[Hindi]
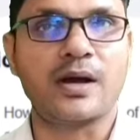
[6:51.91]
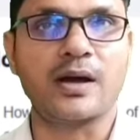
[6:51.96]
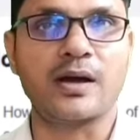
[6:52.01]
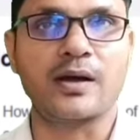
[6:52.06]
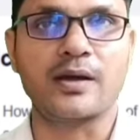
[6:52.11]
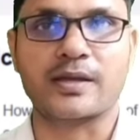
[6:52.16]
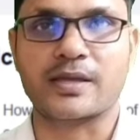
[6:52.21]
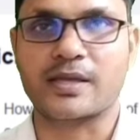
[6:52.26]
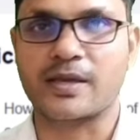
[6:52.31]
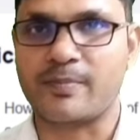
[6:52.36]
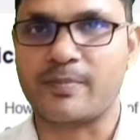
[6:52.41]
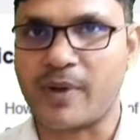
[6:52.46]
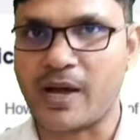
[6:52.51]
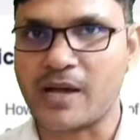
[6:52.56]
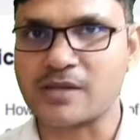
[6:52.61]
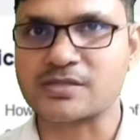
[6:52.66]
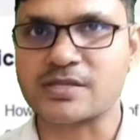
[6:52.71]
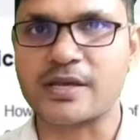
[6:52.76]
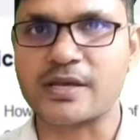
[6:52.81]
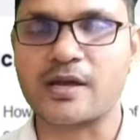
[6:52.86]
के
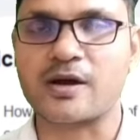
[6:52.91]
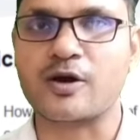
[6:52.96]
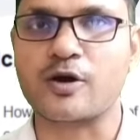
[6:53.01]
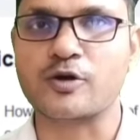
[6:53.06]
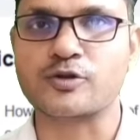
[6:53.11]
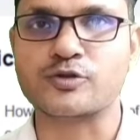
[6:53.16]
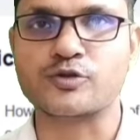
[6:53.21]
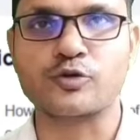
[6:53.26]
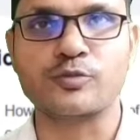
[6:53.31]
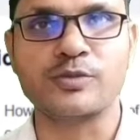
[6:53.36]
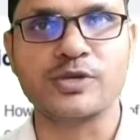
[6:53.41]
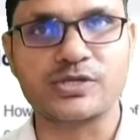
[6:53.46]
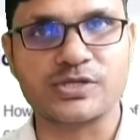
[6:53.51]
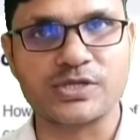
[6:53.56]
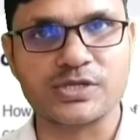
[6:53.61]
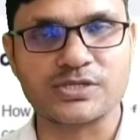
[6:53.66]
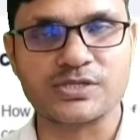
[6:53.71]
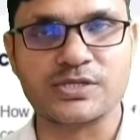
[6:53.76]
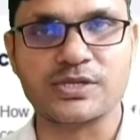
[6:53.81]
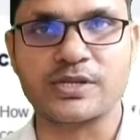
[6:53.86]
पास है और जो
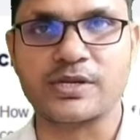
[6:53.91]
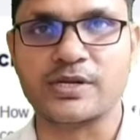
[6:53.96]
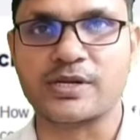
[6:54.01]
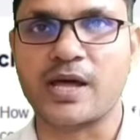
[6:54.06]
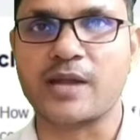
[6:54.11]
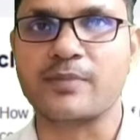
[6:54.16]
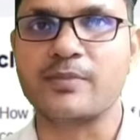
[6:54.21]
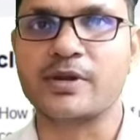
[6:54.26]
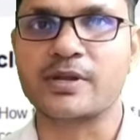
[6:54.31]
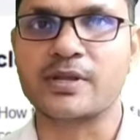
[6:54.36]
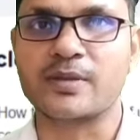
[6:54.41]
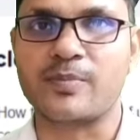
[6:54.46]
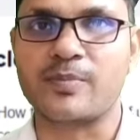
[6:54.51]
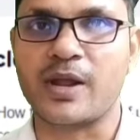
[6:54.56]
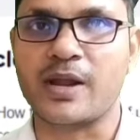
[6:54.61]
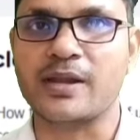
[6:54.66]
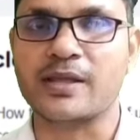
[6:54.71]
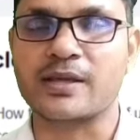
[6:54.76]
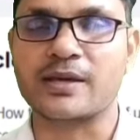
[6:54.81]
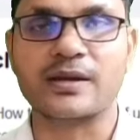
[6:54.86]
मिस्टर सी रिटायरमेंट की
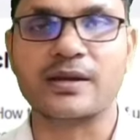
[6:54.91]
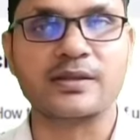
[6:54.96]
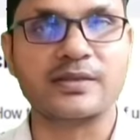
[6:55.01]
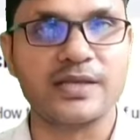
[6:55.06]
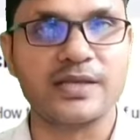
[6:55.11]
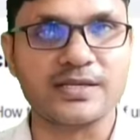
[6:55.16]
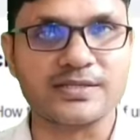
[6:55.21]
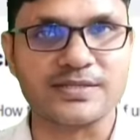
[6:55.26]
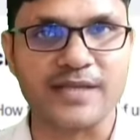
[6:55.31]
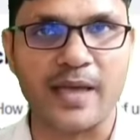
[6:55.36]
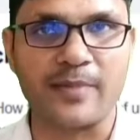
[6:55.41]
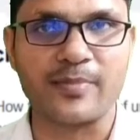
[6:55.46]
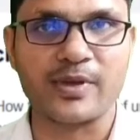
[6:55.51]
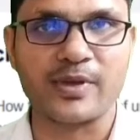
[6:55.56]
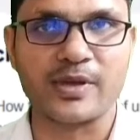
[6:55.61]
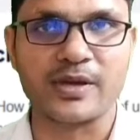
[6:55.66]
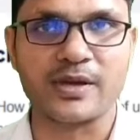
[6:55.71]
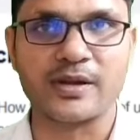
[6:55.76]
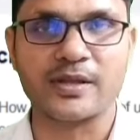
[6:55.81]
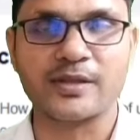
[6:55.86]
प्लानिंग कर रहे थे एस
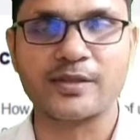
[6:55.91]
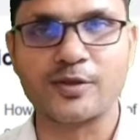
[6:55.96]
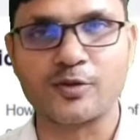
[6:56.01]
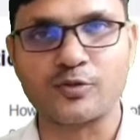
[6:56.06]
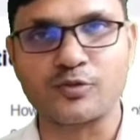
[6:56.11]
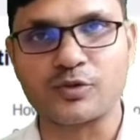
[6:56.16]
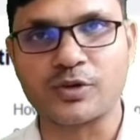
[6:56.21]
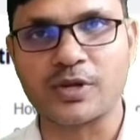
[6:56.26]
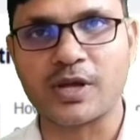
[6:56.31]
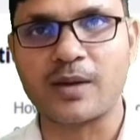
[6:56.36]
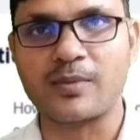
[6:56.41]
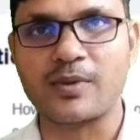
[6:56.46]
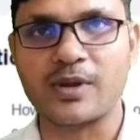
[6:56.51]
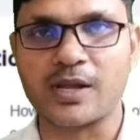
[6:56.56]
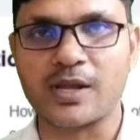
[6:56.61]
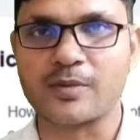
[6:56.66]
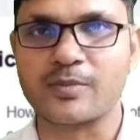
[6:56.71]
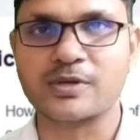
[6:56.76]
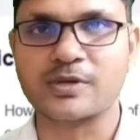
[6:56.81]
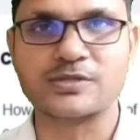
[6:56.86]
कर रहे थे तो उनका भी
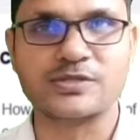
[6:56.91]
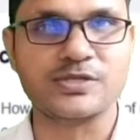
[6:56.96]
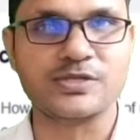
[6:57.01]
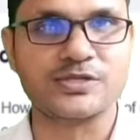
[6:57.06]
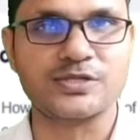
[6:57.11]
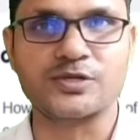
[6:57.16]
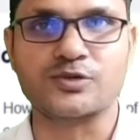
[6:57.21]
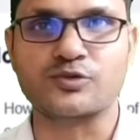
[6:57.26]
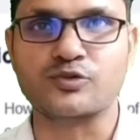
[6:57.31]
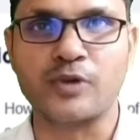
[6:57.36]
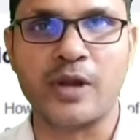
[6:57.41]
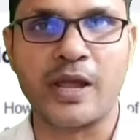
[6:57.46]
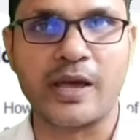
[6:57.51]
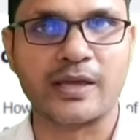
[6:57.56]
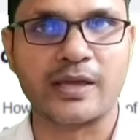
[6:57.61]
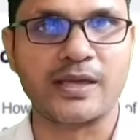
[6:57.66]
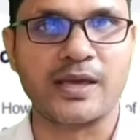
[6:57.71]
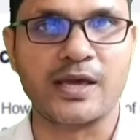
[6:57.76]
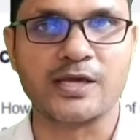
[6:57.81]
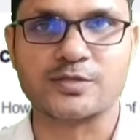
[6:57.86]
लगभग सिक्सटी
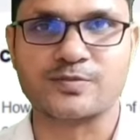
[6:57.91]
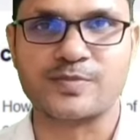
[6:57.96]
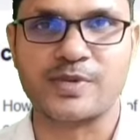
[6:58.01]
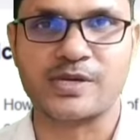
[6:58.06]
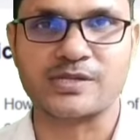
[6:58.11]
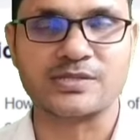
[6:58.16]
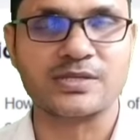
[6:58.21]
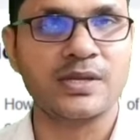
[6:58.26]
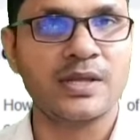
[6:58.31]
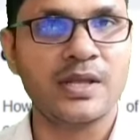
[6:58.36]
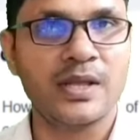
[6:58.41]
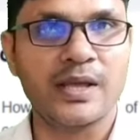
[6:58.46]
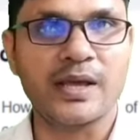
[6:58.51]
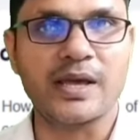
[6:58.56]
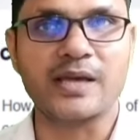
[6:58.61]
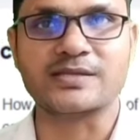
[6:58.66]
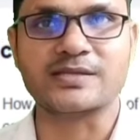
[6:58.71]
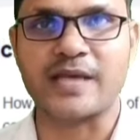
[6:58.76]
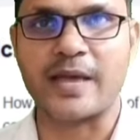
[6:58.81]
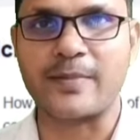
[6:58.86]
लाख के आसपास
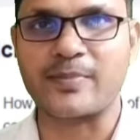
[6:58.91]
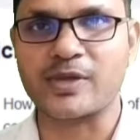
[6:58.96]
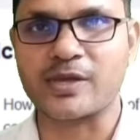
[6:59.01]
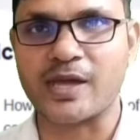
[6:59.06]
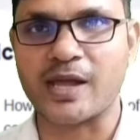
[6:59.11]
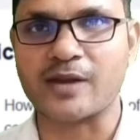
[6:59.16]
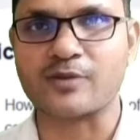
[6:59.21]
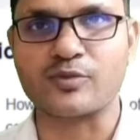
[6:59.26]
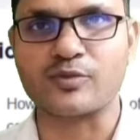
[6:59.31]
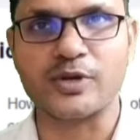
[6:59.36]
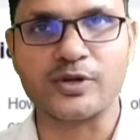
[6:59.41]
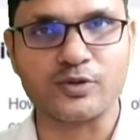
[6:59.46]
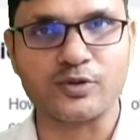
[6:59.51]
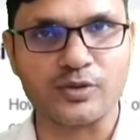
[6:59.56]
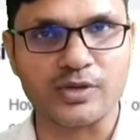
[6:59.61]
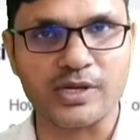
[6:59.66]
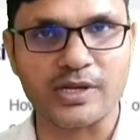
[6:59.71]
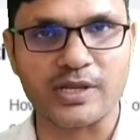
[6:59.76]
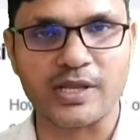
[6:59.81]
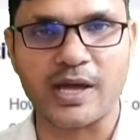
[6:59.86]
एस कैलकुलेट
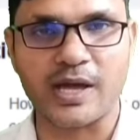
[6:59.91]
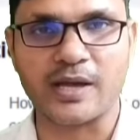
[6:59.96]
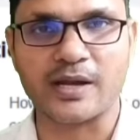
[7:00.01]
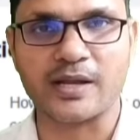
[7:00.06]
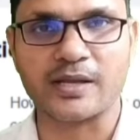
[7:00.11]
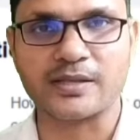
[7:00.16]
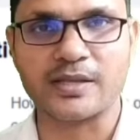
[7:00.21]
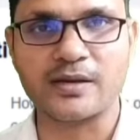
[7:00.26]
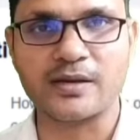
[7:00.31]
होकर के आ रहा